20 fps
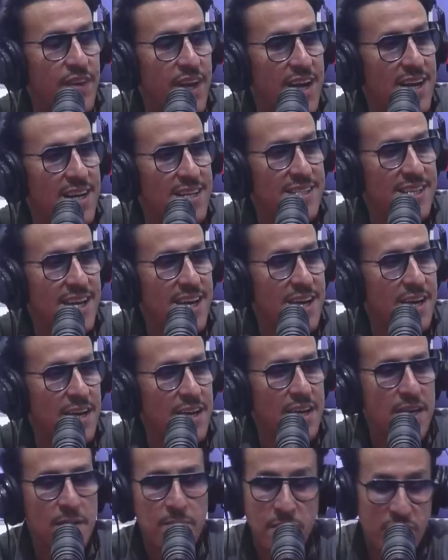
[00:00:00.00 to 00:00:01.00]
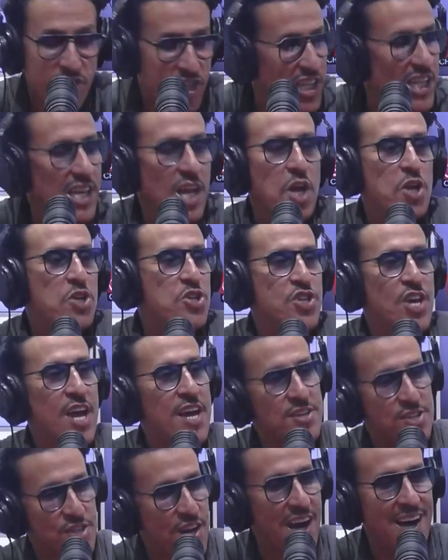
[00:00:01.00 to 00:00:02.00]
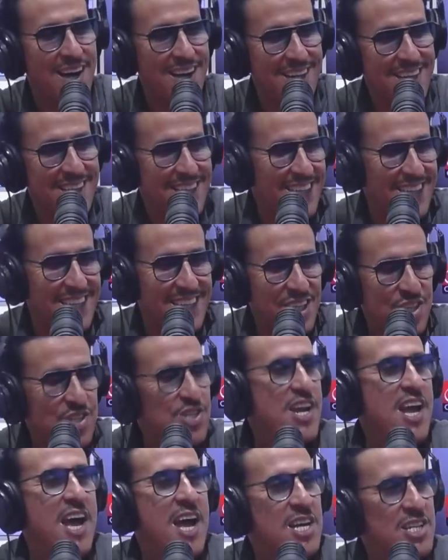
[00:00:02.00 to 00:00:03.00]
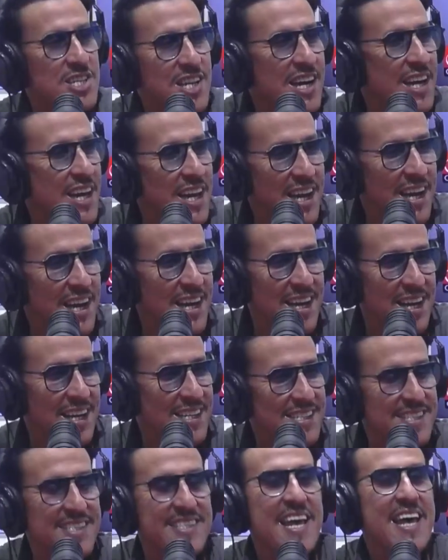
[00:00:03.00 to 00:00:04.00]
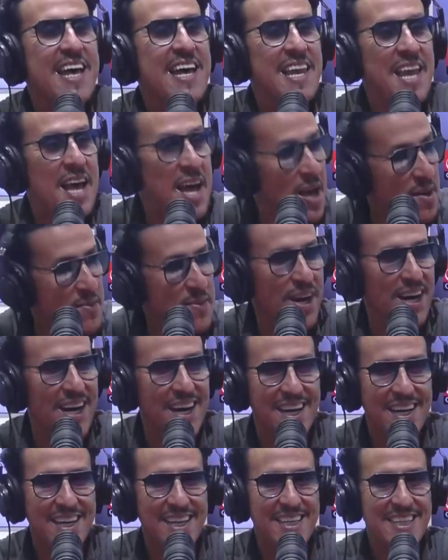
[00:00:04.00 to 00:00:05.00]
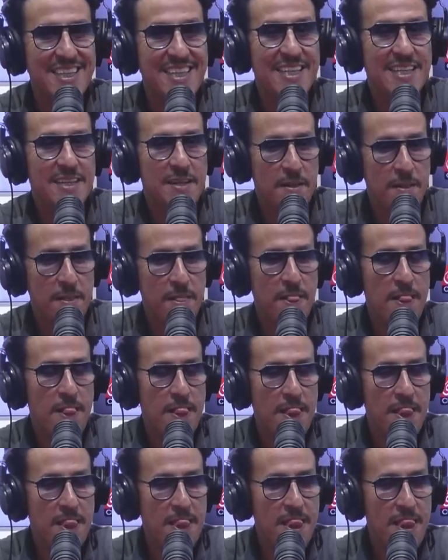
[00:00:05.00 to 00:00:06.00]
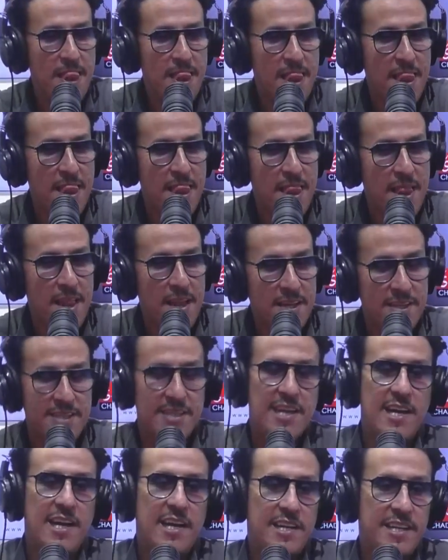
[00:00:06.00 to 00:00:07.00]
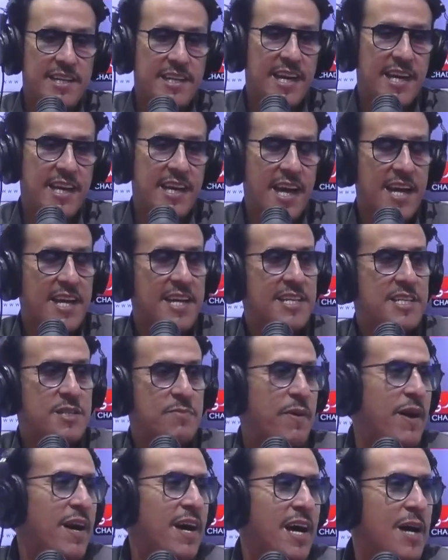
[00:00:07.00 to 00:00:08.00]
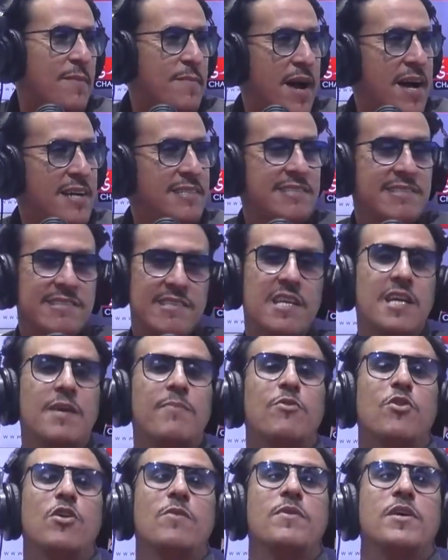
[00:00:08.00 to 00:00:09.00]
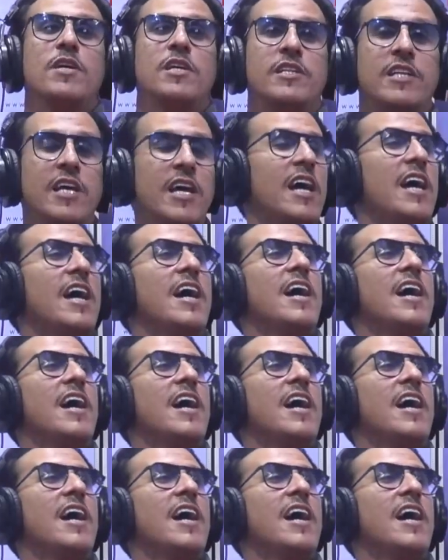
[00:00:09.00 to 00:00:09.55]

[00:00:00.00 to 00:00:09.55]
كازا ماشي العجاجه شي حاجه آه. راه سلامة سلامه يا سلامه تحيه لاي تباهى مع السي مهدي